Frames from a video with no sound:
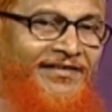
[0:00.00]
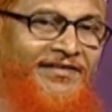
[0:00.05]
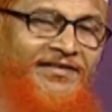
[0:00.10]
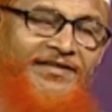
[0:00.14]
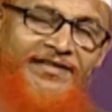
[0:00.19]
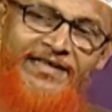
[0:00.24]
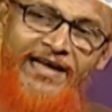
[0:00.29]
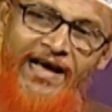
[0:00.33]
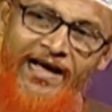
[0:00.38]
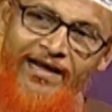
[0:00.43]

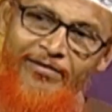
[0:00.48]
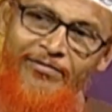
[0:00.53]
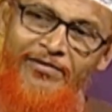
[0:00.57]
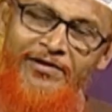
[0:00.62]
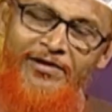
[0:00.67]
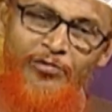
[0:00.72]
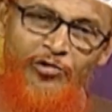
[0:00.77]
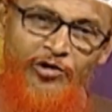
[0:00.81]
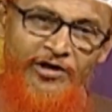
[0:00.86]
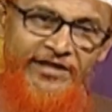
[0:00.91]
তিনি
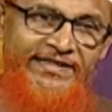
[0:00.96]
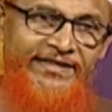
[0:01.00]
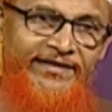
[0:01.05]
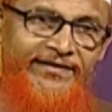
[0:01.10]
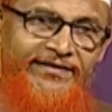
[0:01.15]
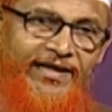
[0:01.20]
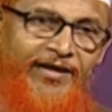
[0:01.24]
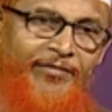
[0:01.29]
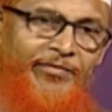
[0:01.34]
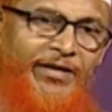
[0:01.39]
আরবিতে বলেছেন
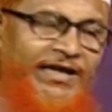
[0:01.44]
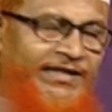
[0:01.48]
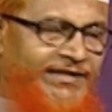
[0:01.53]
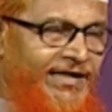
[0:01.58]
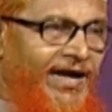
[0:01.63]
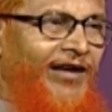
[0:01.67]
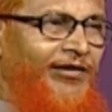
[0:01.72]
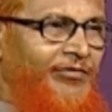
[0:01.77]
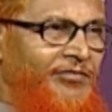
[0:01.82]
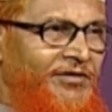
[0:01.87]
তার
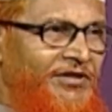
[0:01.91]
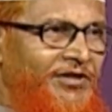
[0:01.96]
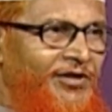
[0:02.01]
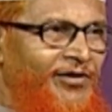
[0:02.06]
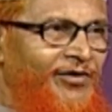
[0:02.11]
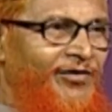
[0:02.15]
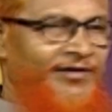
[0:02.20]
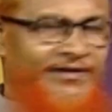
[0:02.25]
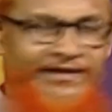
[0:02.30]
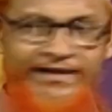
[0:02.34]
ভাষা আরবি
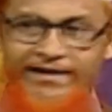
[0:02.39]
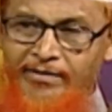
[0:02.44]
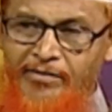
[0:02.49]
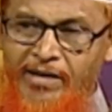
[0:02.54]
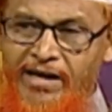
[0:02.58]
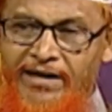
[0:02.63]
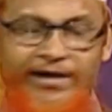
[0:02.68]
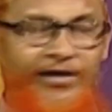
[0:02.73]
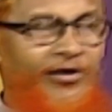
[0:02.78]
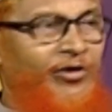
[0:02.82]
ছিল সেটা
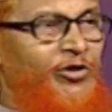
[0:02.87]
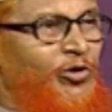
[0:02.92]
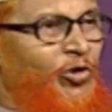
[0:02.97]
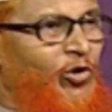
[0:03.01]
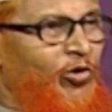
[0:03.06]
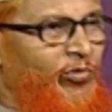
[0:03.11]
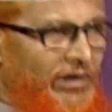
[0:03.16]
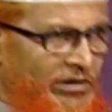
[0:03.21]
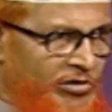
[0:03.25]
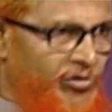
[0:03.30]
বাংলায় হয়তো
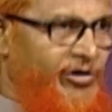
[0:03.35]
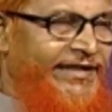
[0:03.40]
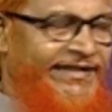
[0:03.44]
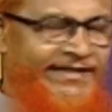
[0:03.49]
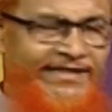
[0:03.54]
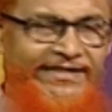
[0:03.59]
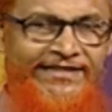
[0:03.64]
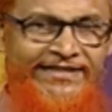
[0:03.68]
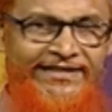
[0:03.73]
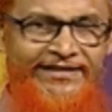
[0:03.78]
অনুবাদ হয়ে
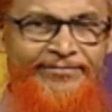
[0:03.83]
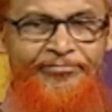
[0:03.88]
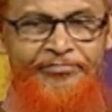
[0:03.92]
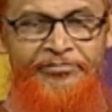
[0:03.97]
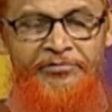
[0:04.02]
এসেছে